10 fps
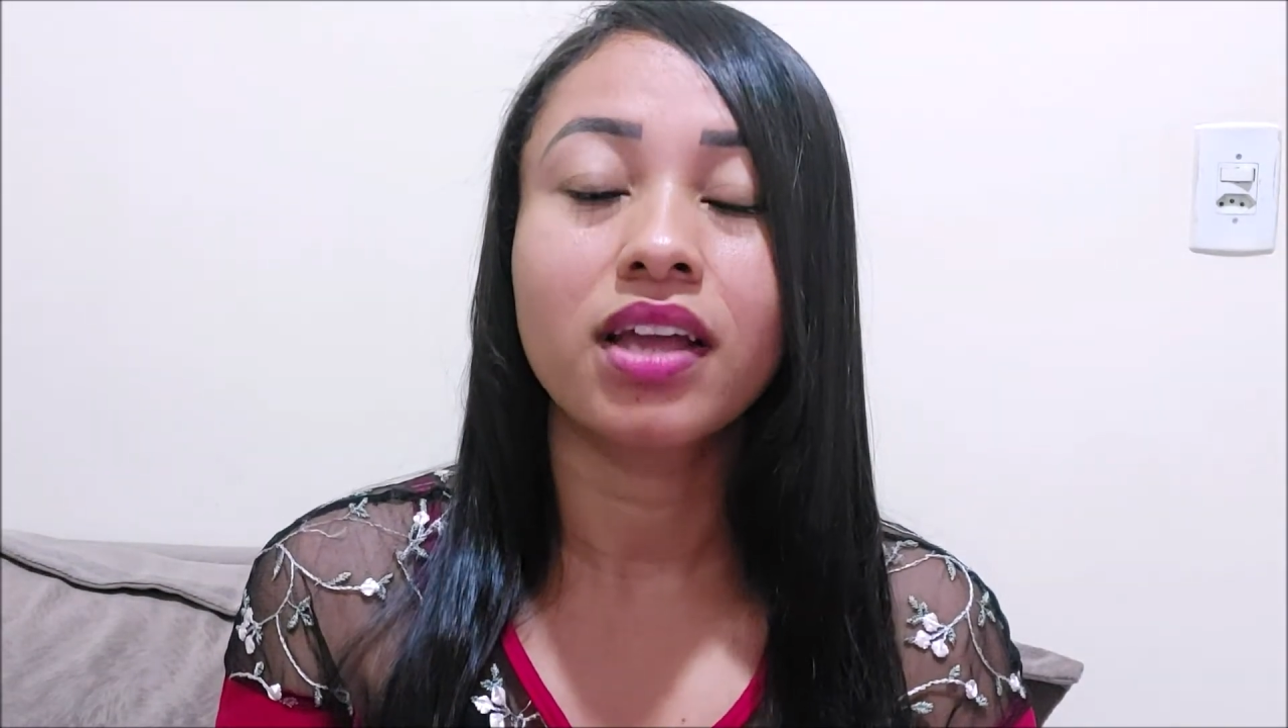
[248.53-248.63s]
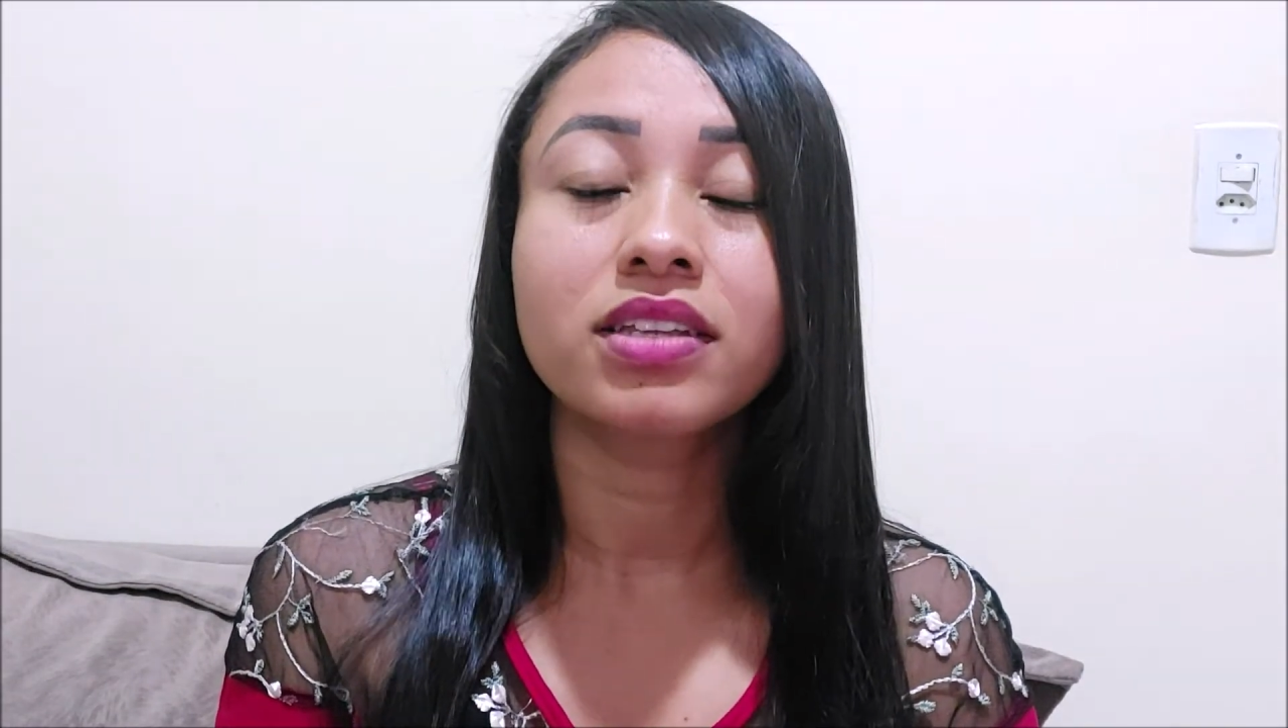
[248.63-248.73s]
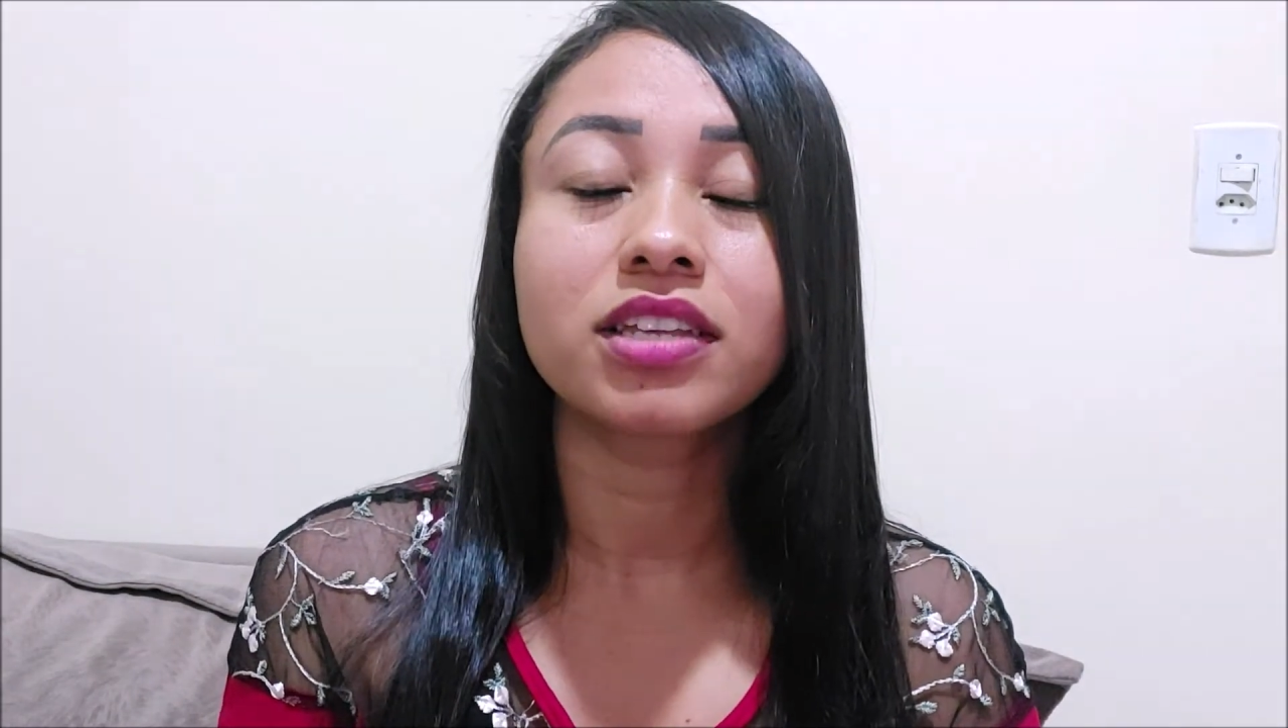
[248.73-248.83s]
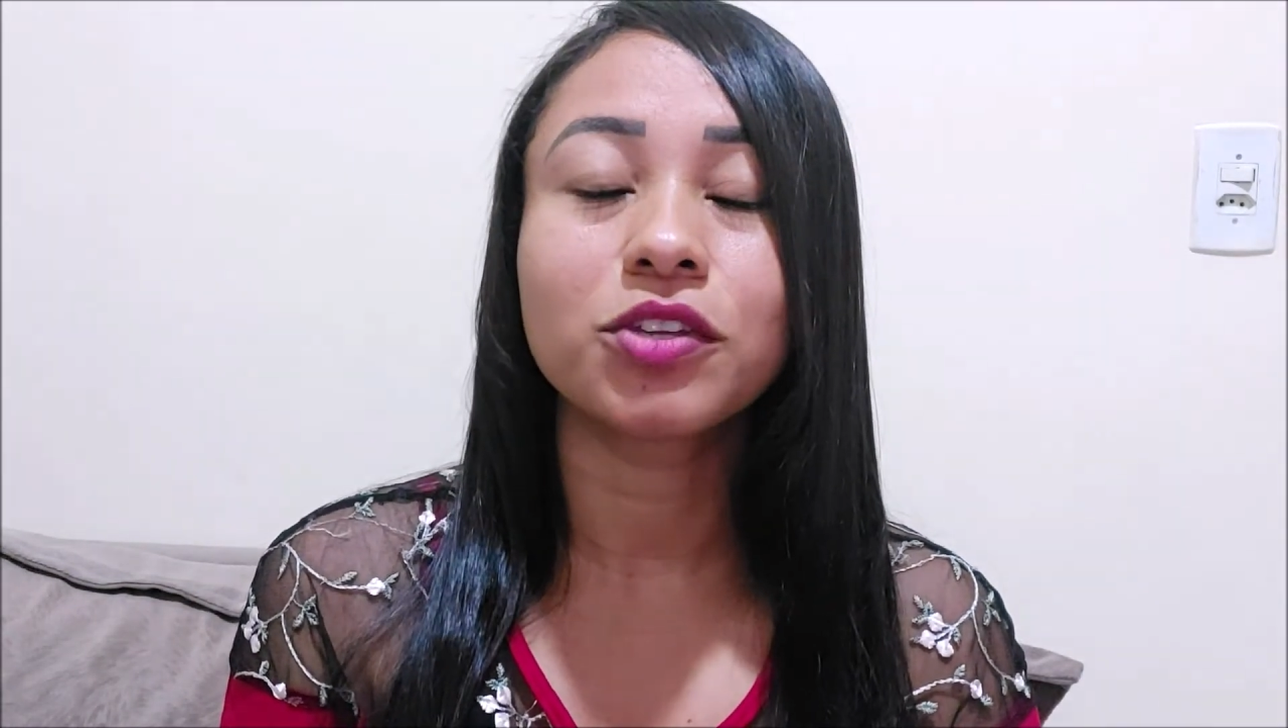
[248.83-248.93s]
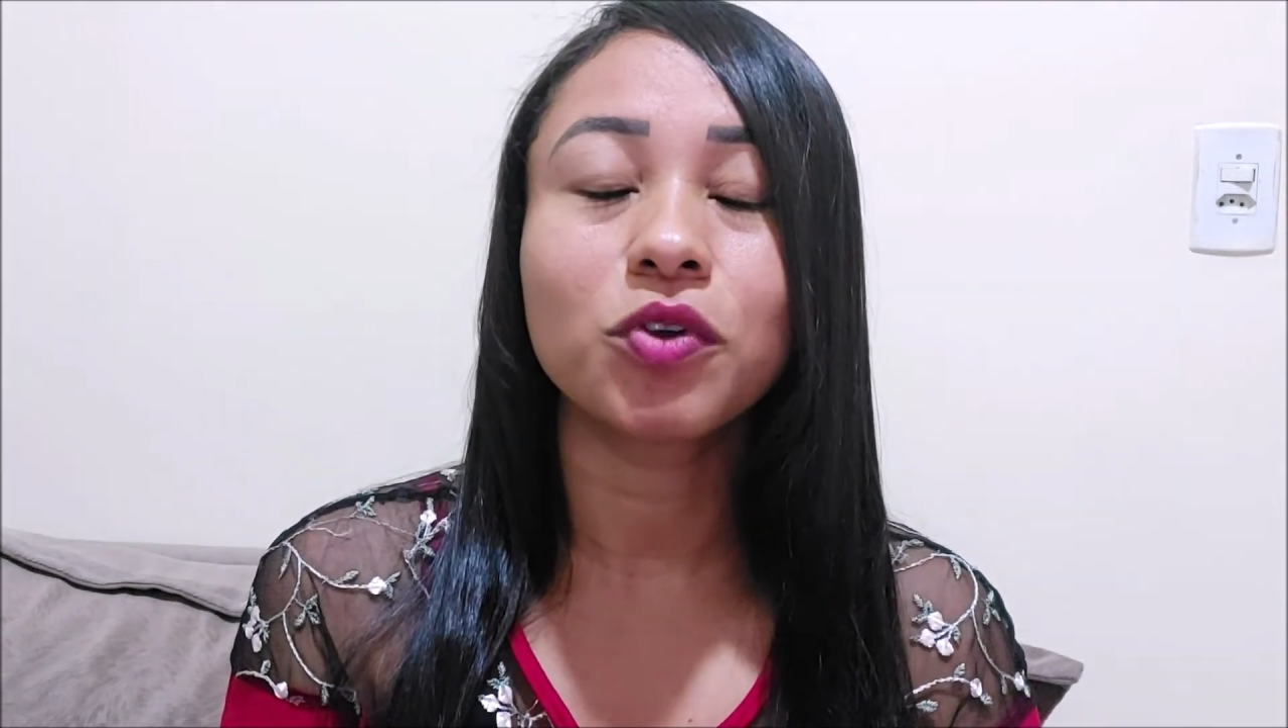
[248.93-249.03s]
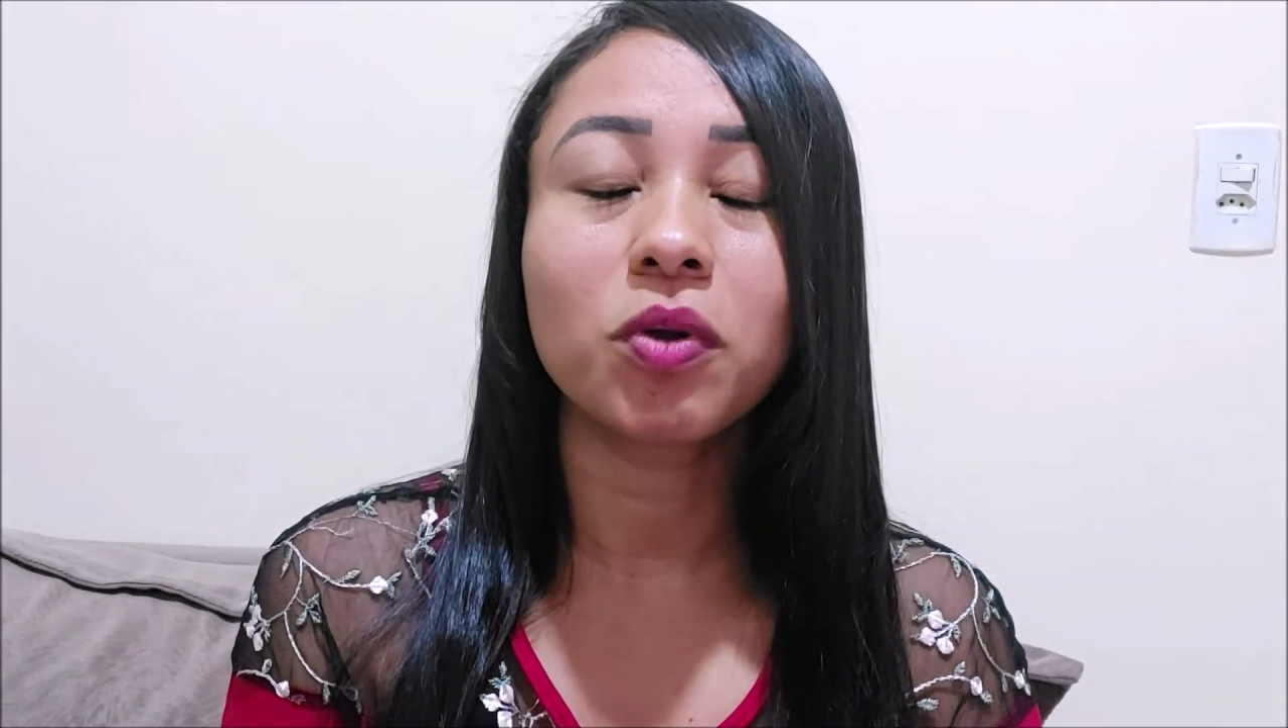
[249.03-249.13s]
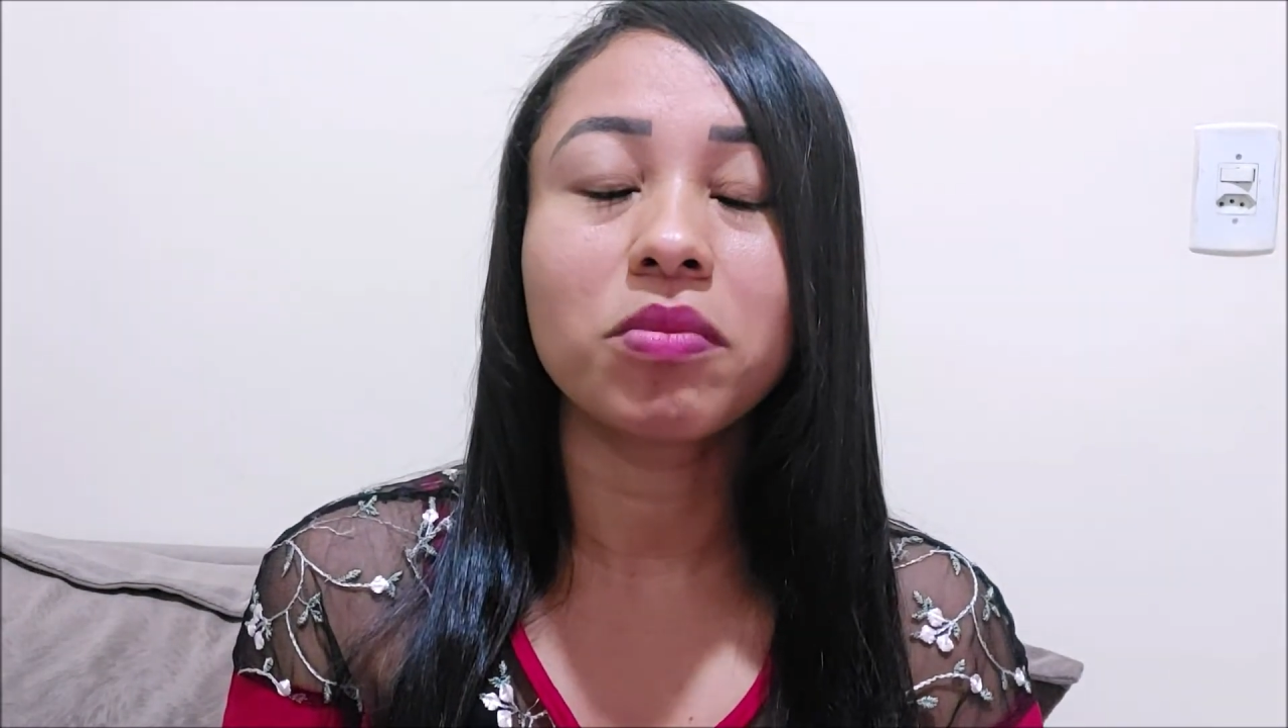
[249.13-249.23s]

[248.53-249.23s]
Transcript: Senhor